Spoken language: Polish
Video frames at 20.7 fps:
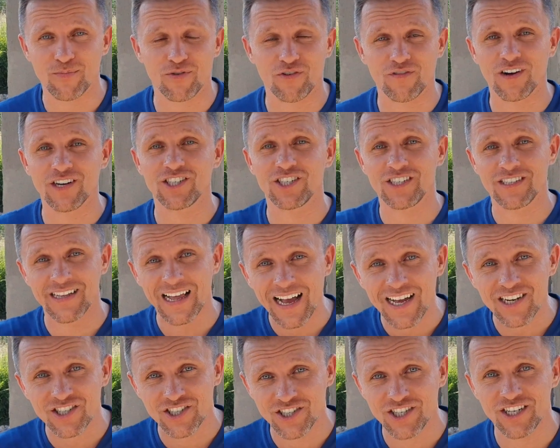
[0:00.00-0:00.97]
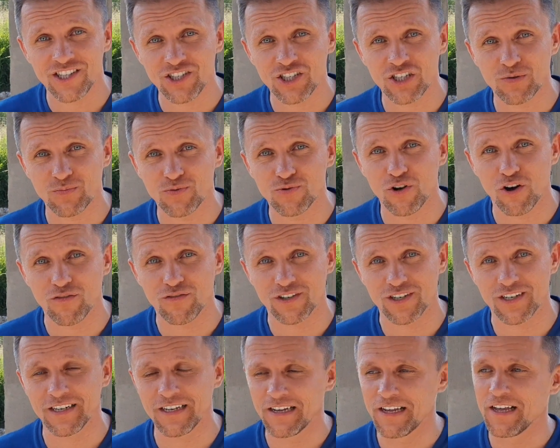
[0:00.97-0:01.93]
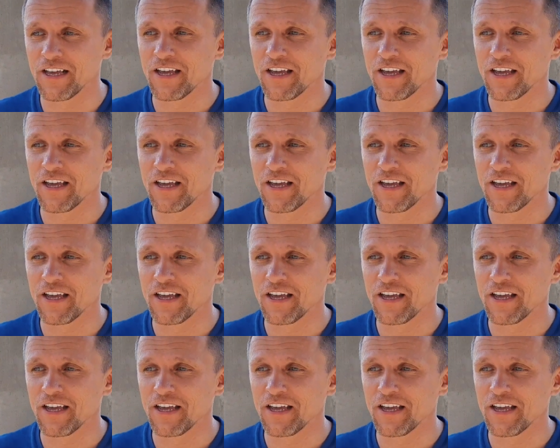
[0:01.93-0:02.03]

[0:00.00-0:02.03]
prowadzić nasz dziennik budowy,